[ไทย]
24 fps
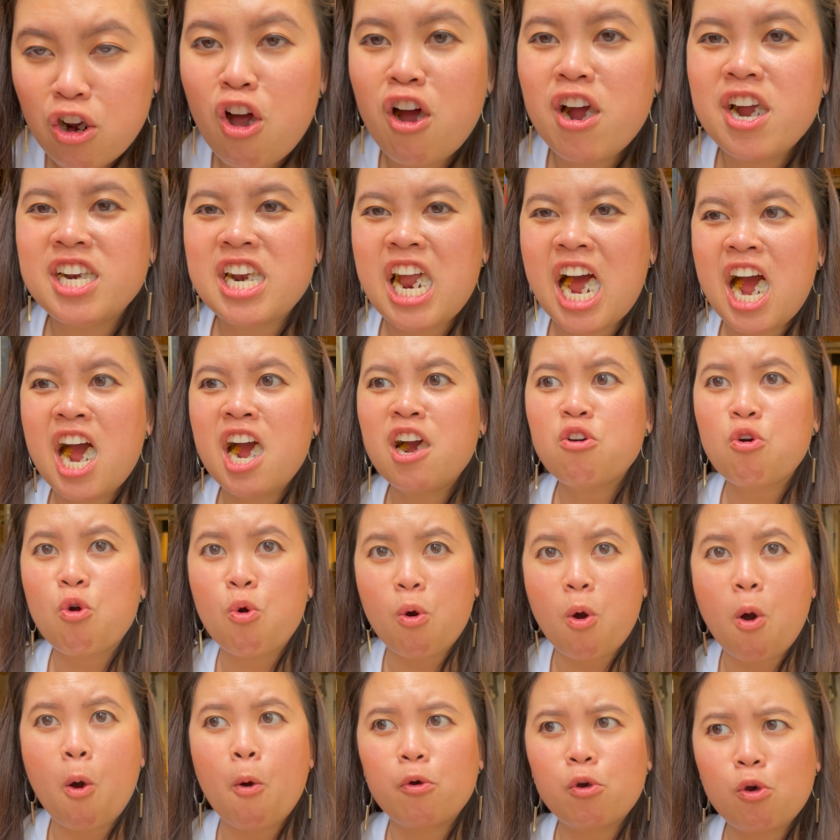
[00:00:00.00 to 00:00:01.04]
ร่อยนะก
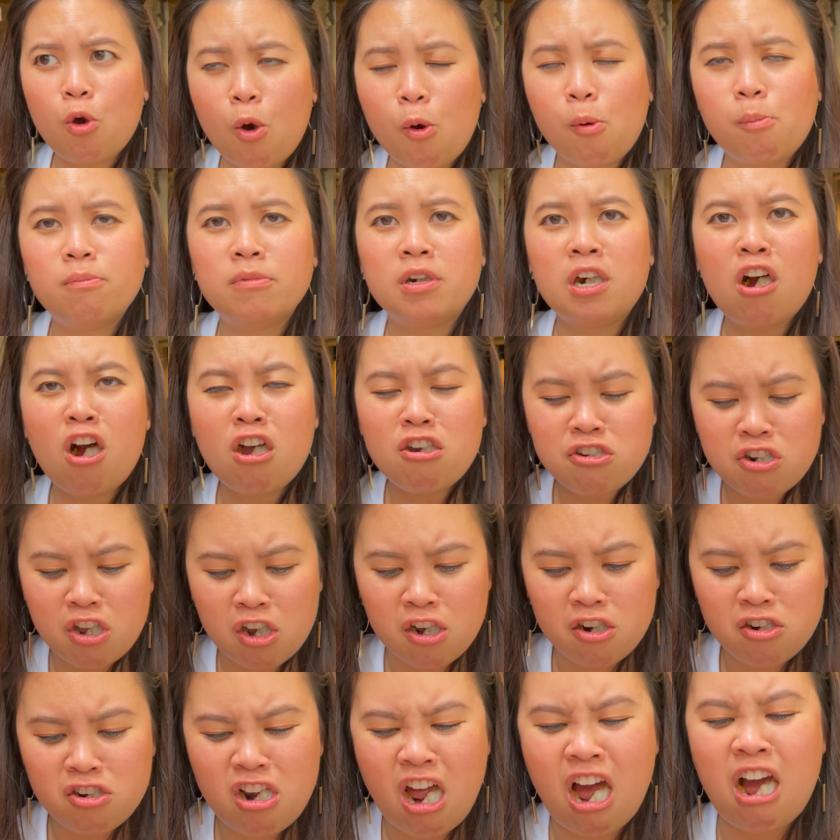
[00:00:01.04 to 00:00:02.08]
รุบแล้วก็ดึง
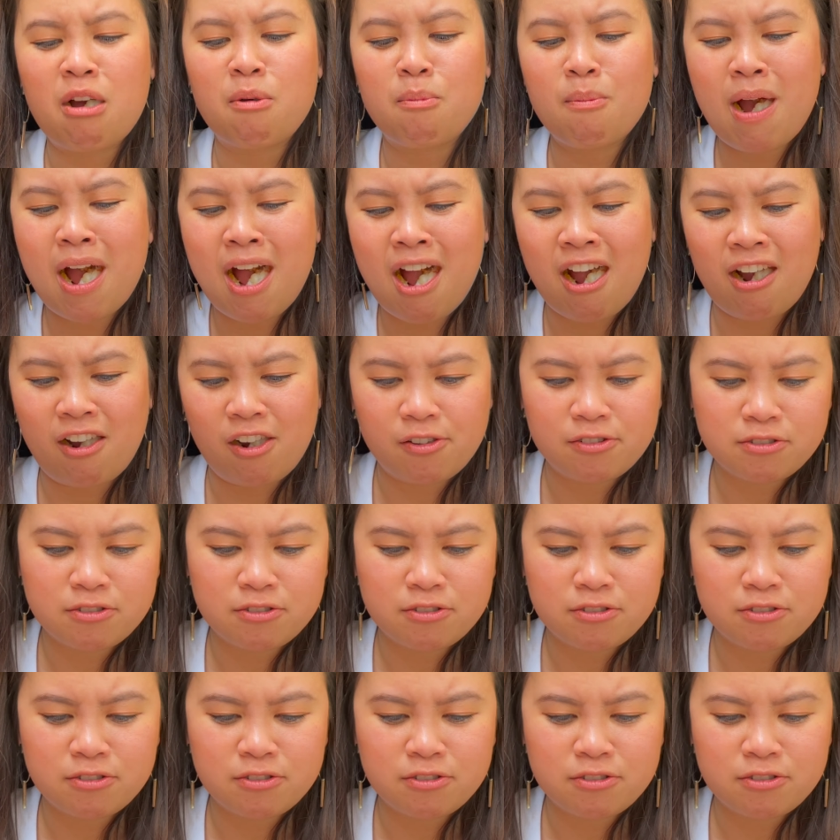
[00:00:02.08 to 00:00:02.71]
ดั่งมาก